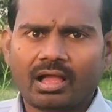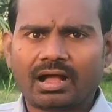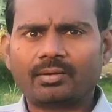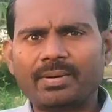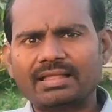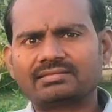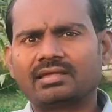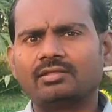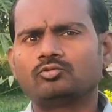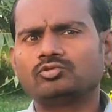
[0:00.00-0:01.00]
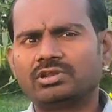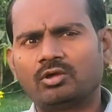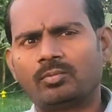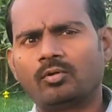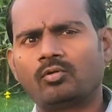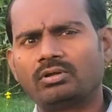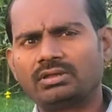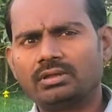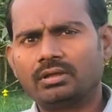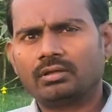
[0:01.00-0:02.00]
अगर बात करें दूसरे उर्वरकों की
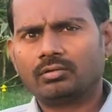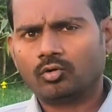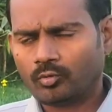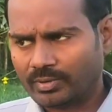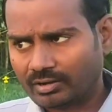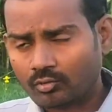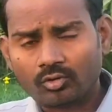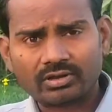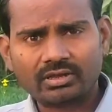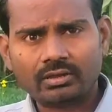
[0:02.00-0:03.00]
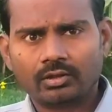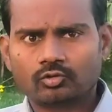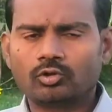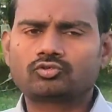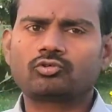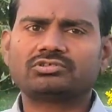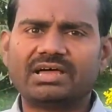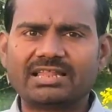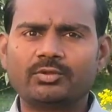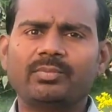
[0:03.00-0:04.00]
उर्वरकों की तो इसको
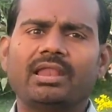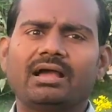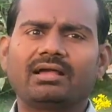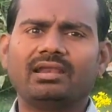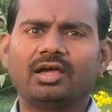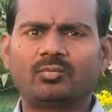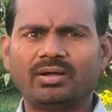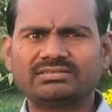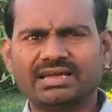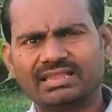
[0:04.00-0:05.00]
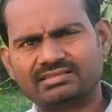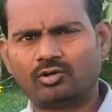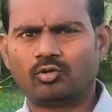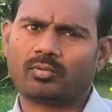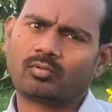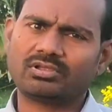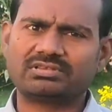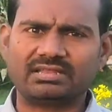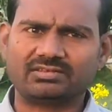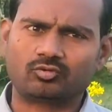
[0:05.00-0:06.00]
साथ में मिलाकर लगभग ज़्यादातर उर्वरकों के
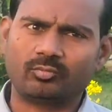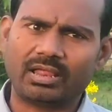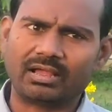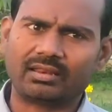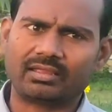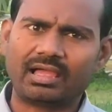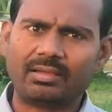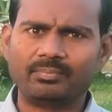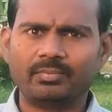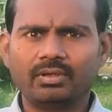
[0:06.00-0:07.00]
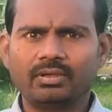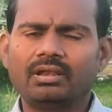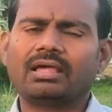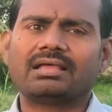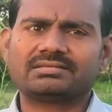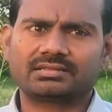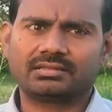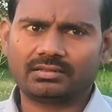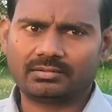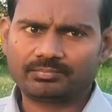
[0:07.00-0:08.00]
साथ इसको मिला करके आप लगा
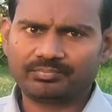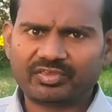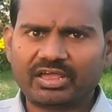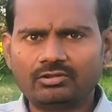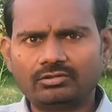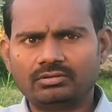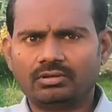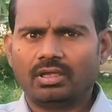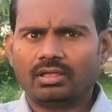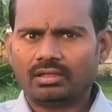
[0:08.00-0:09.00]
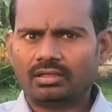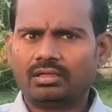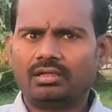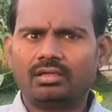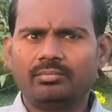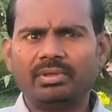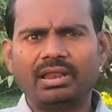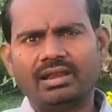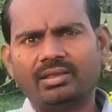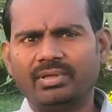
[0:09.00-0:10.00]
सकते हैं यानी
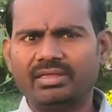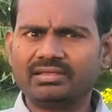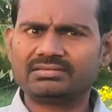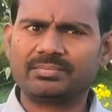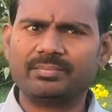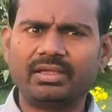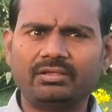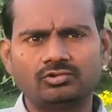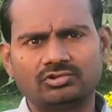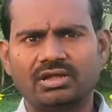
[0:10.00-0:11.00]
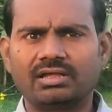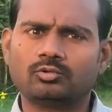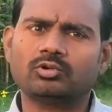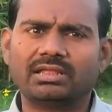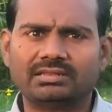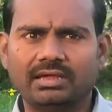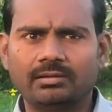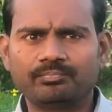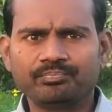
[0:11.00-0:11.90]
मिलाने में ये सब में सुसंगत हो जाता है